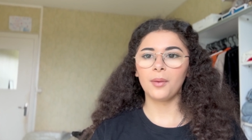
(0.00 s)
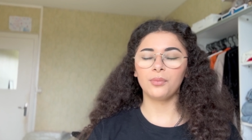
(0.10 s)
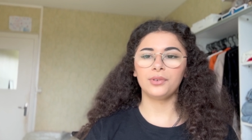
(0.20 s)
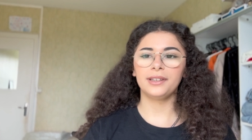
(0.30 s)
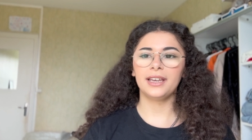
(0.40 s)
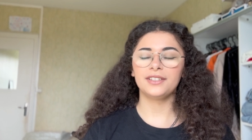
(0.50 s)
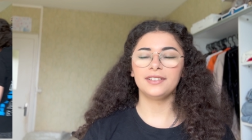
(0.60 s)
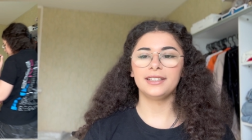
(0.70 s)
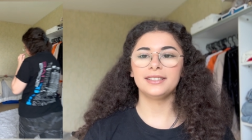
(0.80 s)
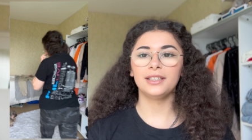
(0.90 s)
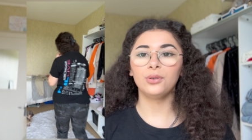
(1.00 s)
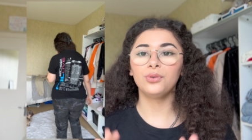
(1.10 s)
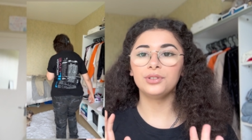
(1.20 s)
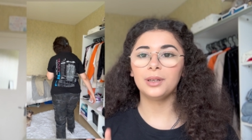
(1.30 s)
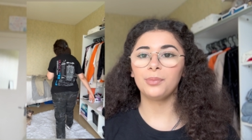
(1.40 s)
Bon les gars, je viens de tester le
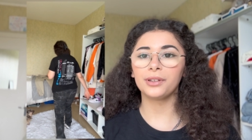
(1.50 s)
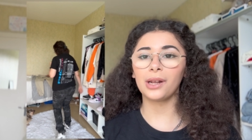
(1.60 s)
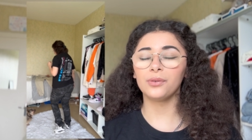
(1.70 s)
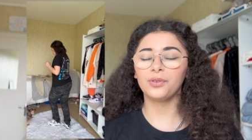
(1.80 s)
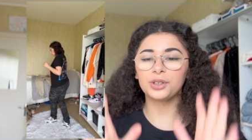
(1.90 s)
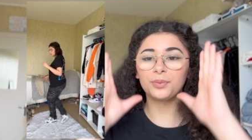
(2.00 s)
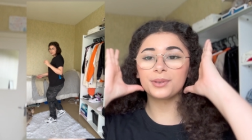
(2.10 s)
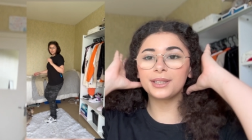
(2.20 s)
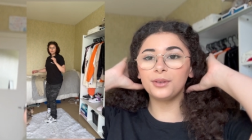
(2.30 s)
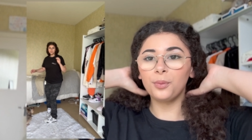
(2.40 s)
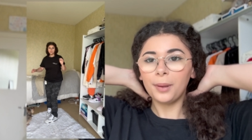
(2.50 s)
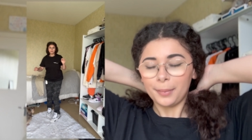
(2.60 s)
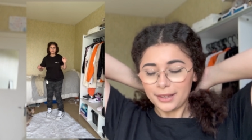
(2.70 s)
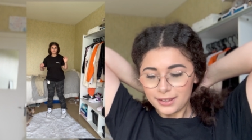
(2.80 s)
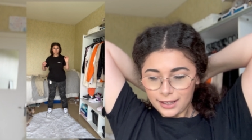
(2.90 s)
deuxième pantalon. Franchement, c'est une
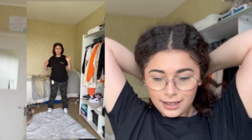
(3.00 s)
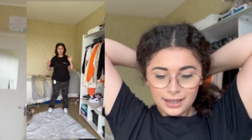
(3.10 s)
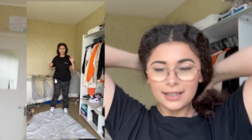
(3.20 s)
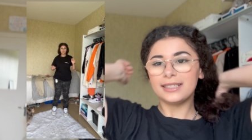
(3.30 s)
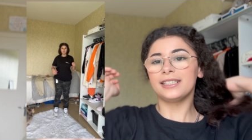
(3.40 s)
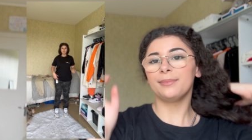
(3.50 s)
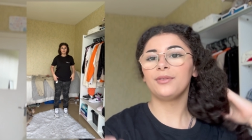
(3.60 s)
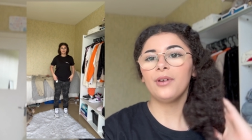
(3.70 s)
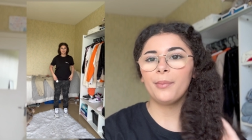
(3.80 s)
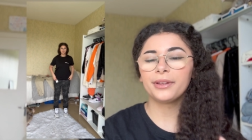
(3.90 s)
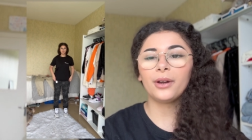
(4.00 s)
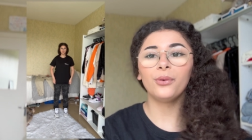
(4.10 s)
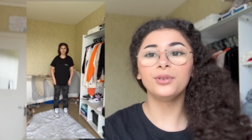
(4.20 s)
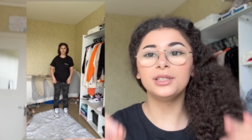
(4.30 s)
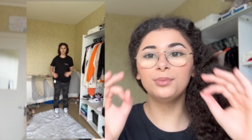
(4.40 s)
pépite. J'ai jamais vu un pantalon
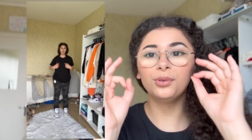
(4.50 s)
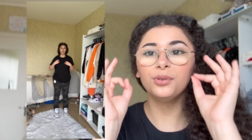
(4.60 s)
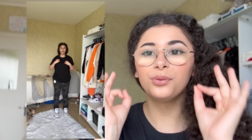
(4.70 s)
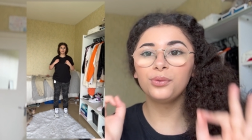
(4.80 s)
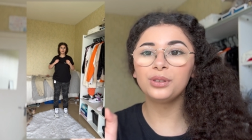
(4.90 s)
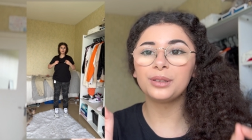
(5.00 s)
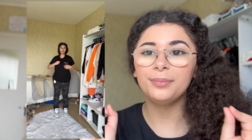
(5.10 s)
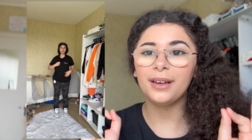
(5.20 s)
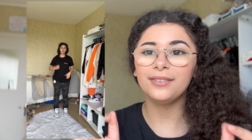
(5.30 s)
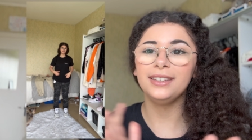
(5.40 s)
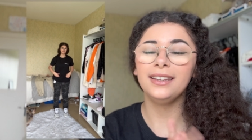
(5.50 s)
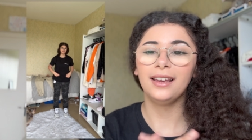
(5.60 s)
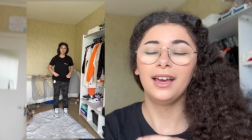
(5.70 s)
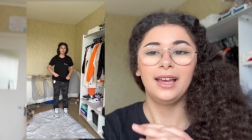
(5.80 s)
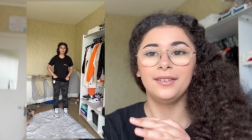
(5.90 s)
aussi beau de toute ma vie.
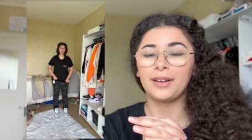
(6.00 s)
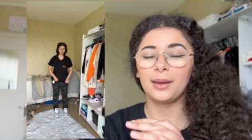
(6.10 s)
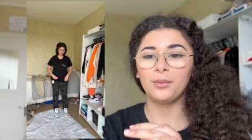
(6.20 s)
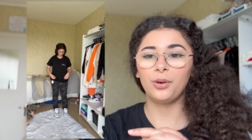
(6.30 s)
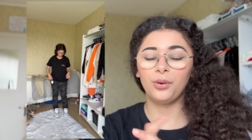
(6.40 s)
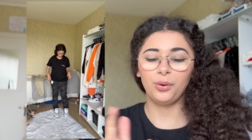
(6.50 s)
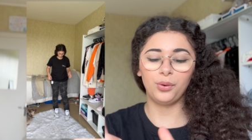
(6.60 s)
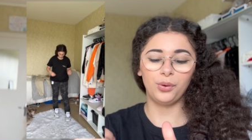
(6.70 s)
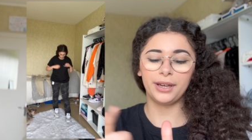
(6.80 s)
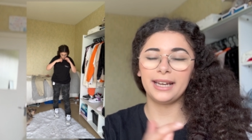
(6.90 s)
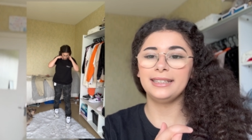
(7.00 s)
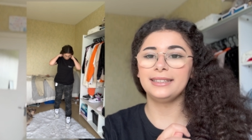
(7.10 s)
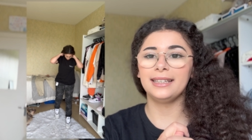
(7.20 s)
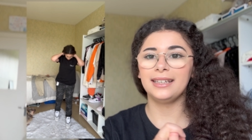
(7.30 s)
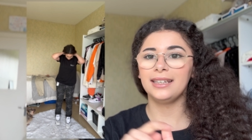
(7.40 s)
Vraiment, euh,
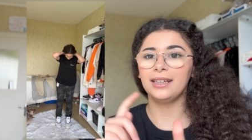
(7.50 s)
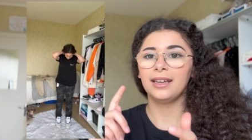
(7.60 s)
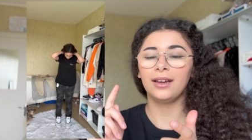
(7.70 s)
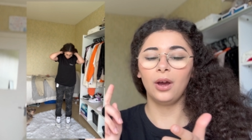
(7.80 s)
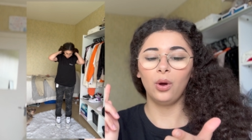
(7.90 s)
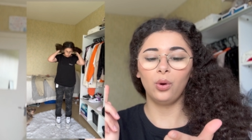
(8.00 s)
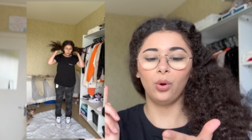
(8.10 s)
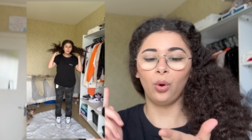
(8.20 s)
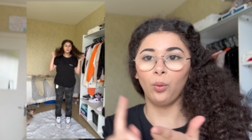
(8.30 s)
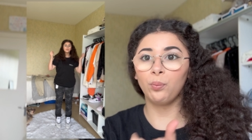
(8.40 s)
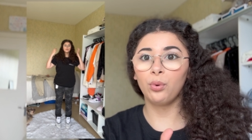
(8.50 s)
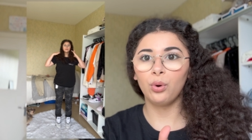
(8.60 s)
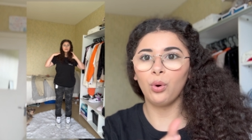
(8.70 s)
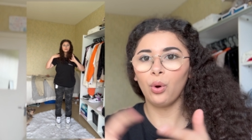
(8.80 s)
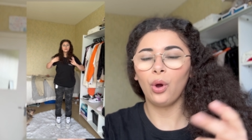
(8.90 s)
qualité,
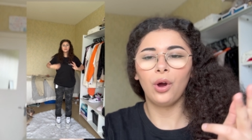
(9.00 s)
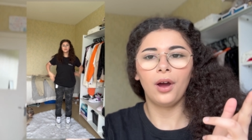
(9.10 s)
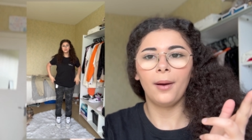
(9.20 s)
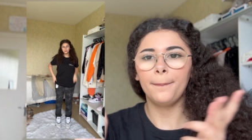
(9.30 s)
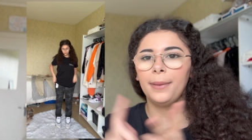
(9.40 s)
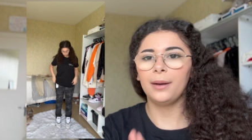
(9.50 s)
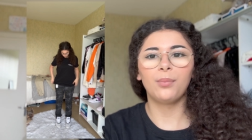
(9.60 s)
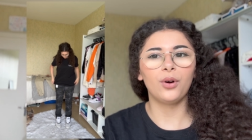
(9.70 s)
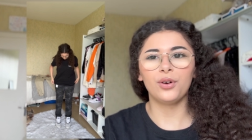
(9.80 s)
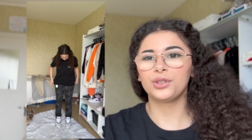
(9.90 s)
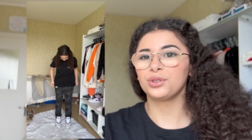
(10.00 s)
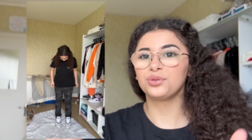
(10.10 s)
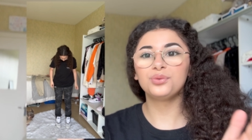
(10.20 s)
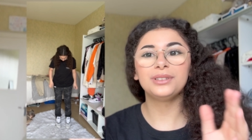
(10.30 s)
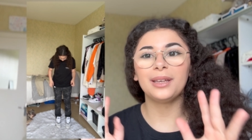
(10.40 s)
beau, belle poche,
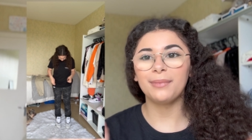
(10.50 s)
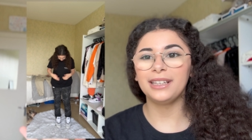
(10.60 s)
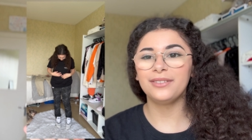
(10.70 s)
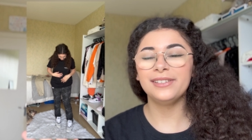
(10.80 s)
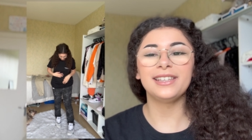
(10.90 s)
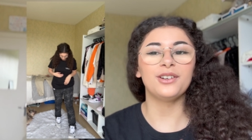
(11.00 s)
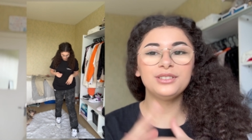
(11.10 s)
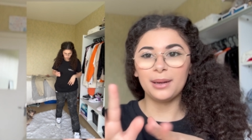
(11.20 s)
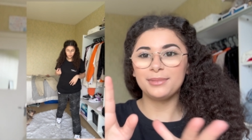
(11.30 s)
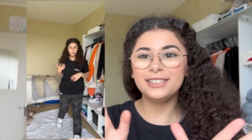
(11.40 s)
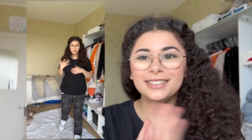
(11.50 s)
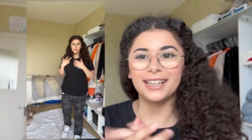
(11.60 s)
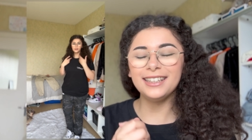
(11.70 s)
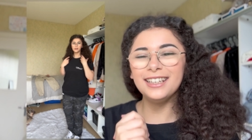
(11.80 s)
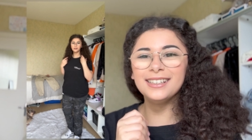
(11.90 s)
tout est magnifique, Et y a juste un petit détail.